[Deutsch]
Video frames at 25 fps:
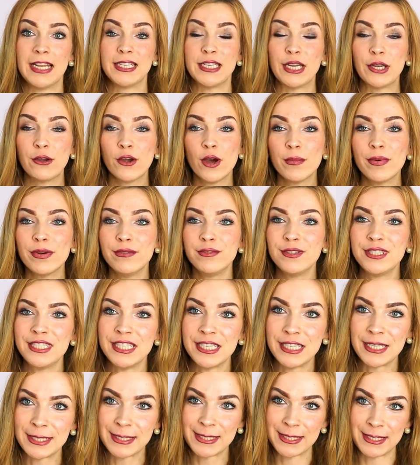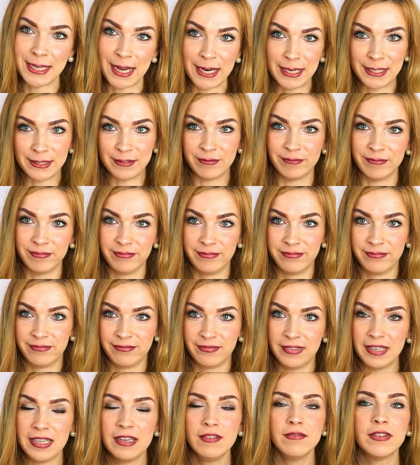Dein Körper wird dir das danken.
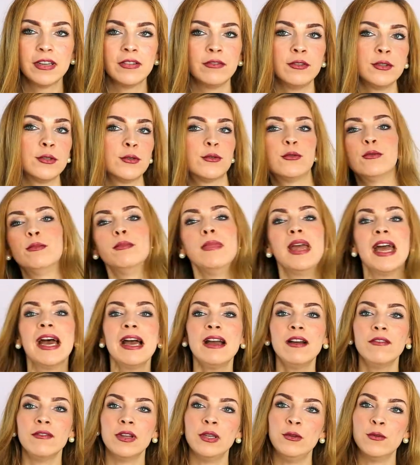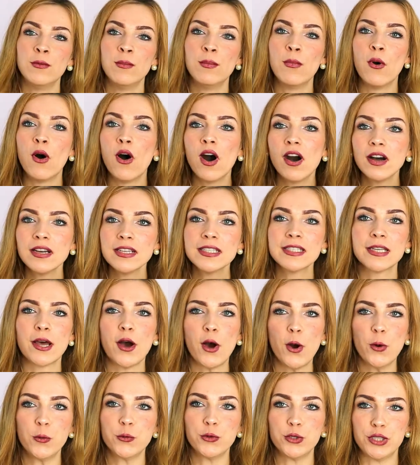Irgendwann wirst du merken, wenn du morgens
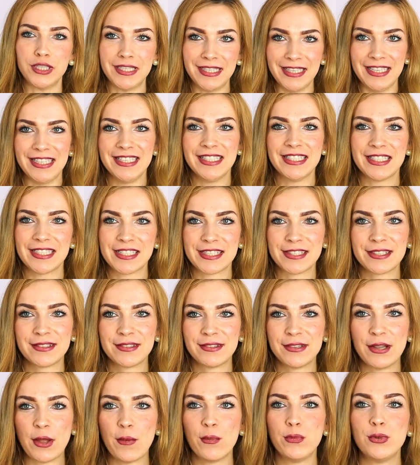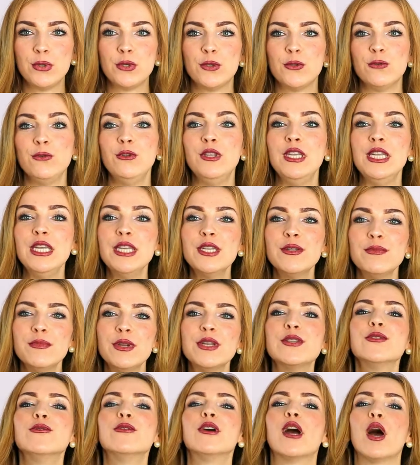aufstehst, bist du nicht
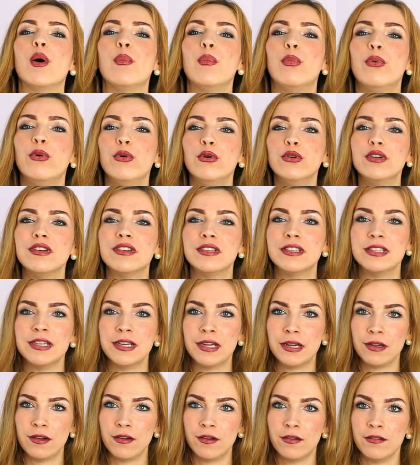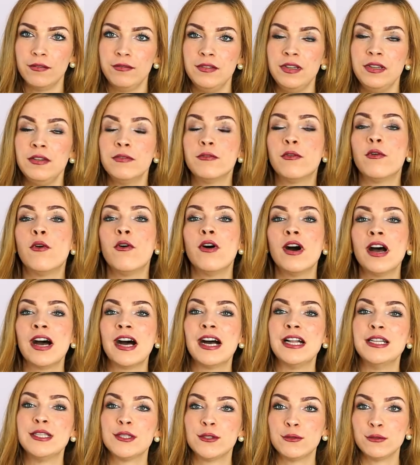mehr so kaputt wie
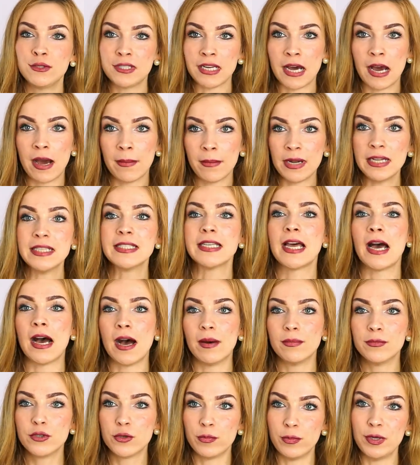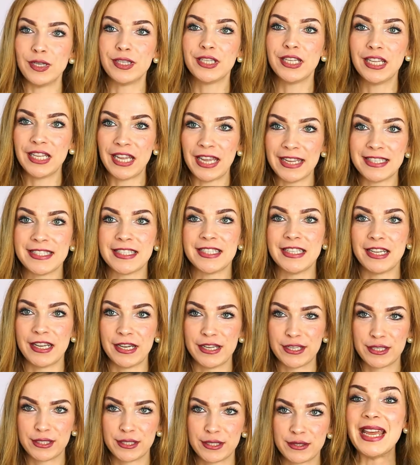vorher, als du damals abends spät gegessen
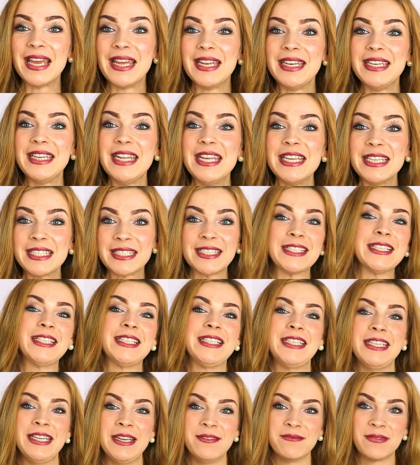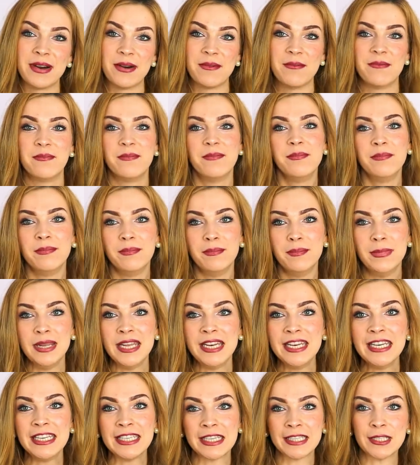hast. Nächstes Thema.
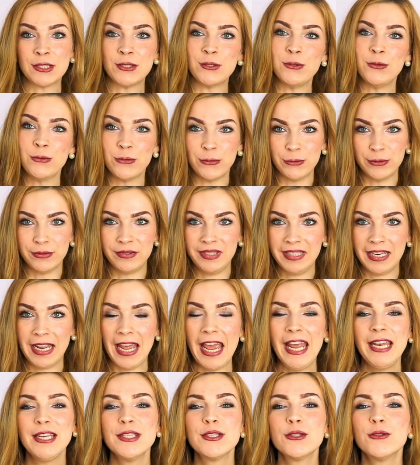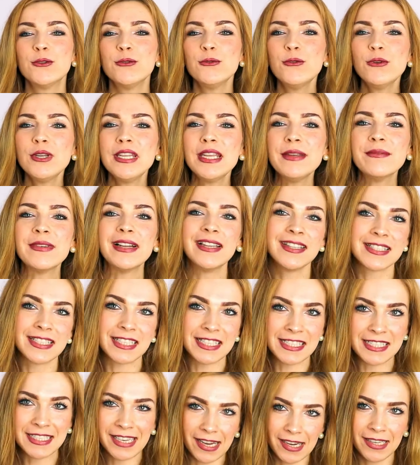Meditation. Hättest du jemals
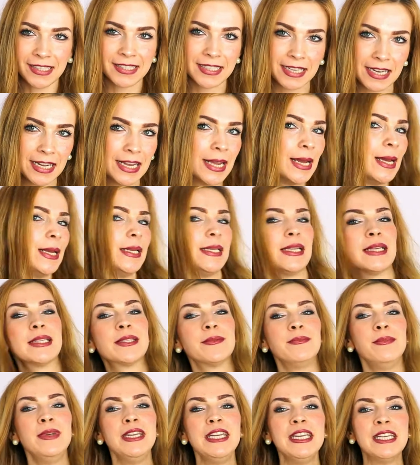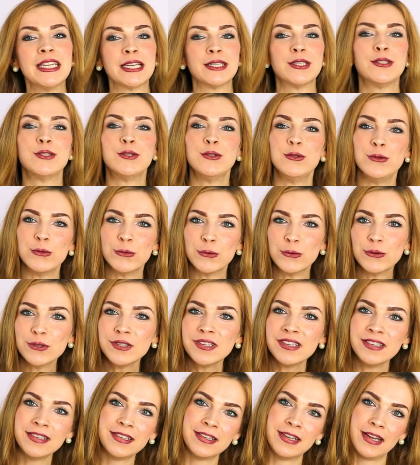gedacht, dass Meditation
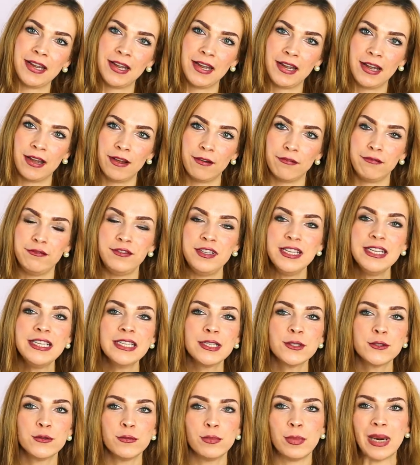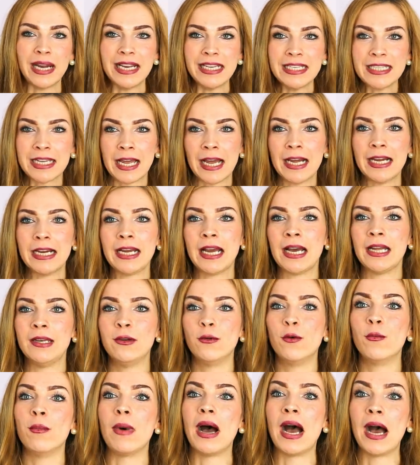viel dazu beitragen kann,
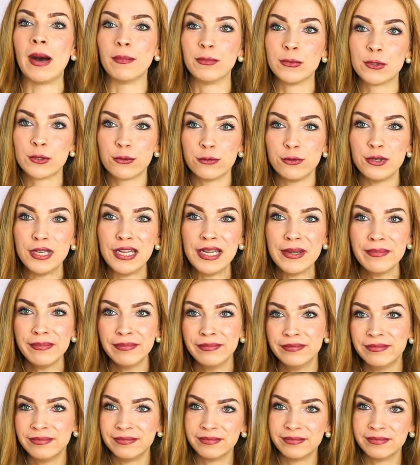um abzunehmen?